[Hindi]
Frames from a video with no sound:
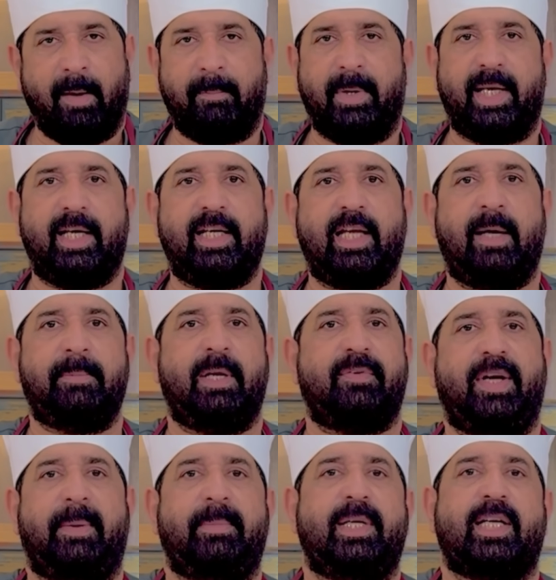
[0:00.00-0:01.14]
मेरे लिए मेरी
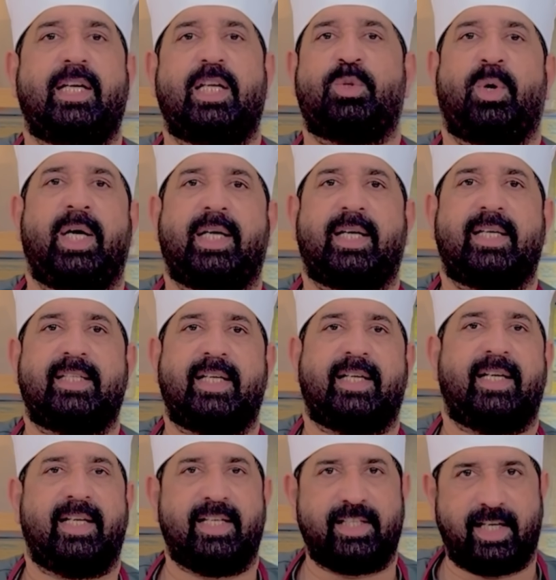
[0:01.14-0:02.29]
फैमिली के लिए दुआएं कर दिया
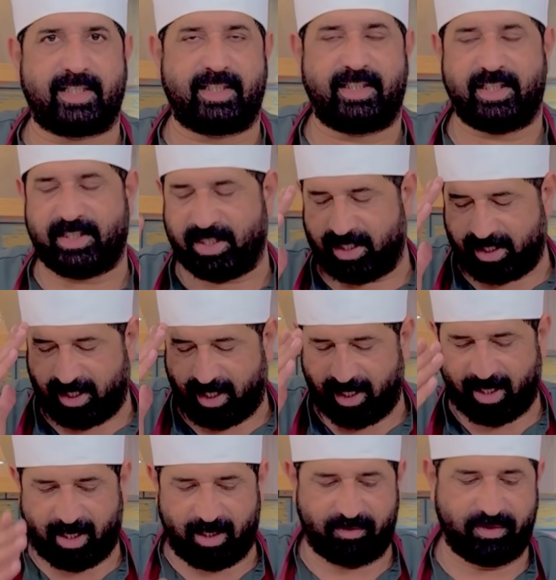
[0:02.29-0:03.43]
करें इजाज़त दीजिएगा
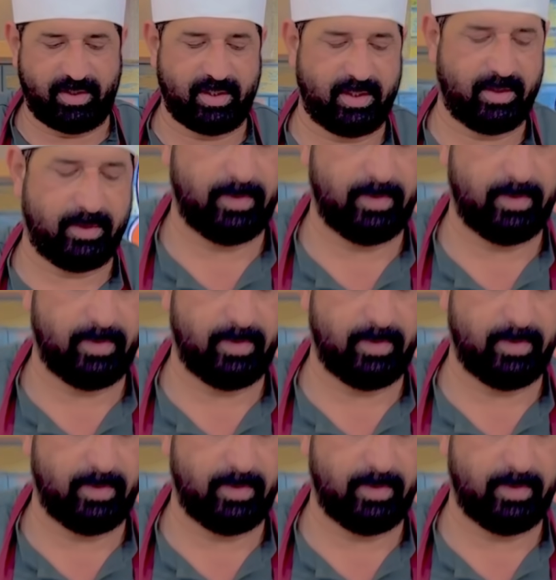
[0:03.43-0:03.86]
अल्लाह हाफिज़